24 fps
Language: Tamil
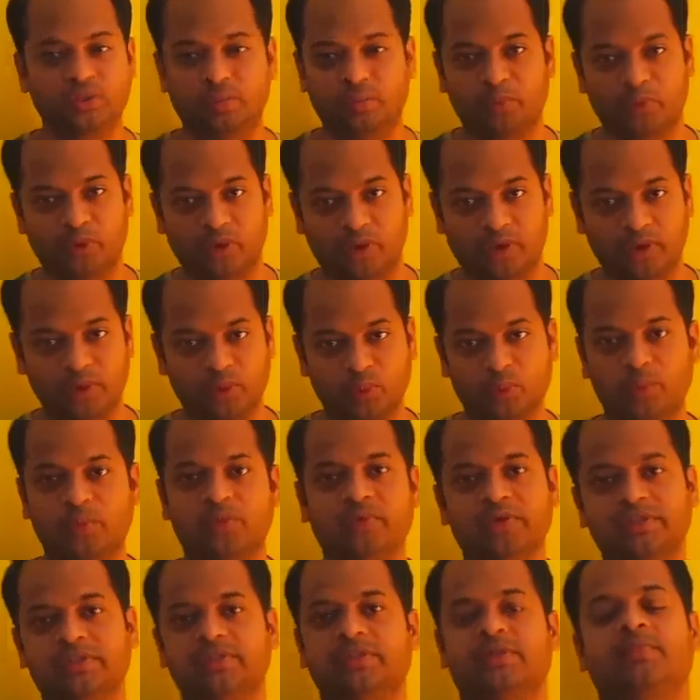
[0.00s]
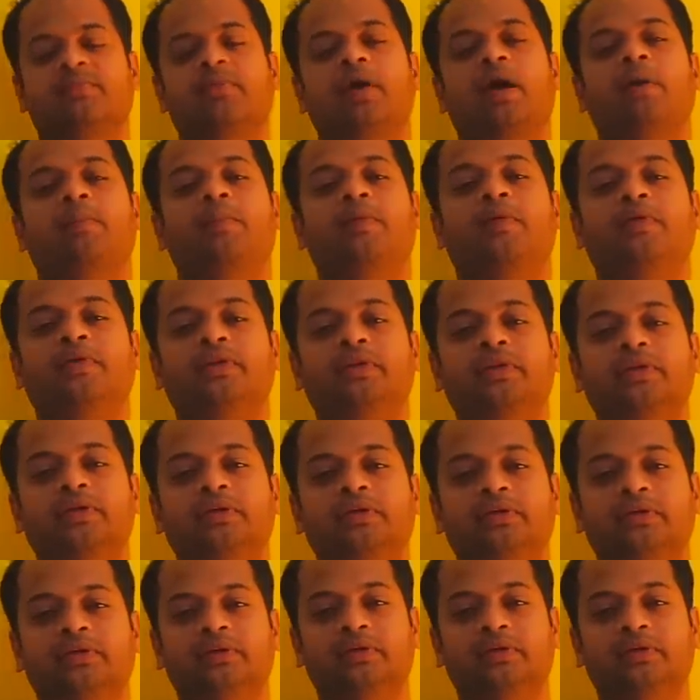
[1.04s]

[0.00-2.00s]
சுற்றி போடுறாங்களே உப்பு வச்சு அப்போ வந்து